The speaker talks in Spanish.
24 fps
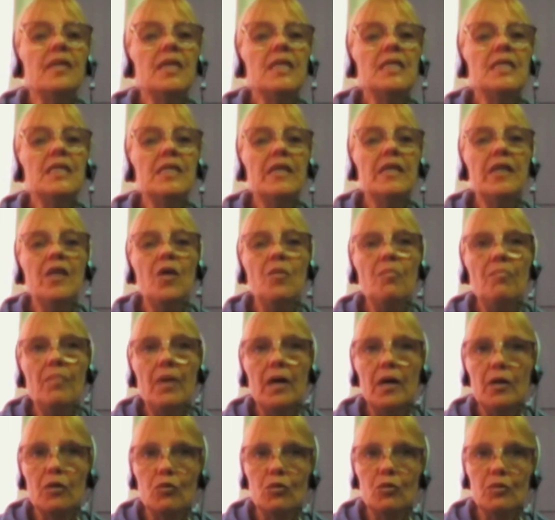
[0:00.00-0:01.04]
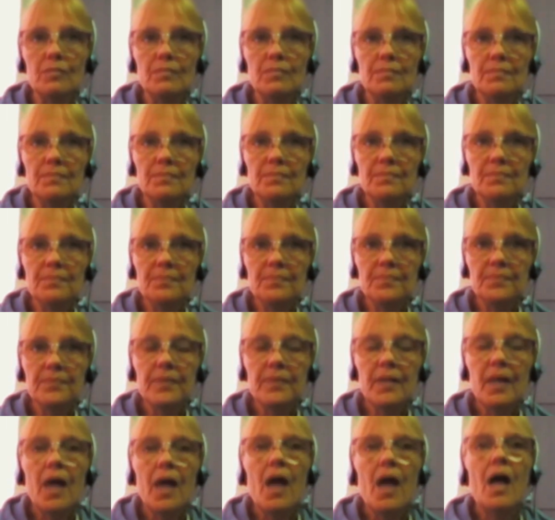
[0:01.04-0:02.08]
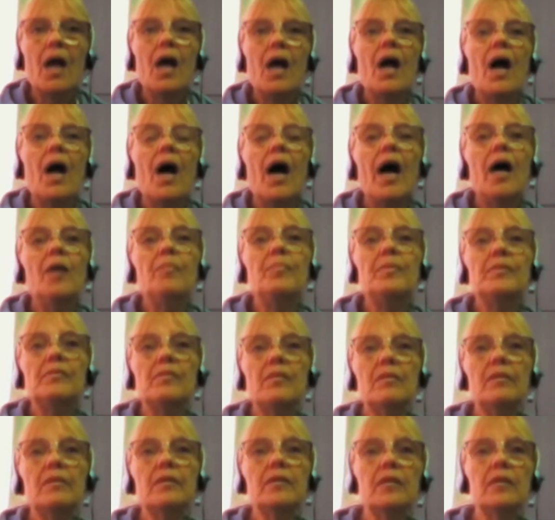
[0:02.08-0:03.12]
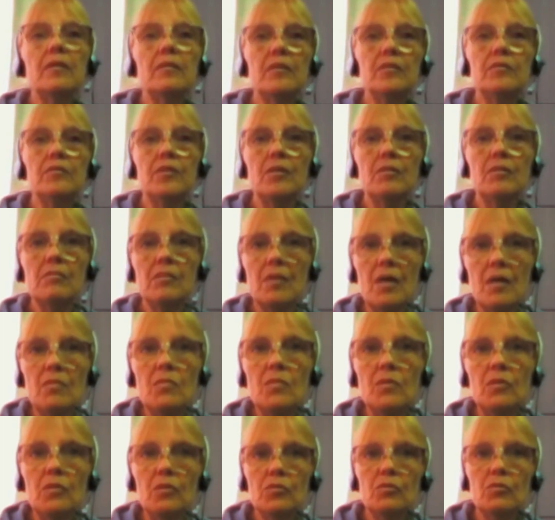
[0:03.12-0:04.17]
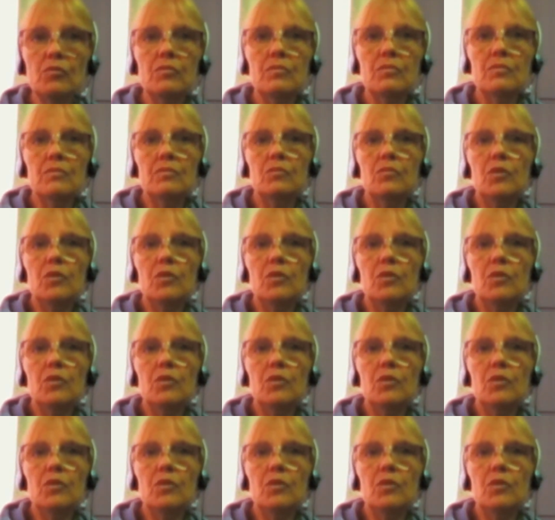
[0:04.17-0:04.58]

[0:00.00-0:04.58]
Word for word: Y sin embargo, a pesar de que rechazamos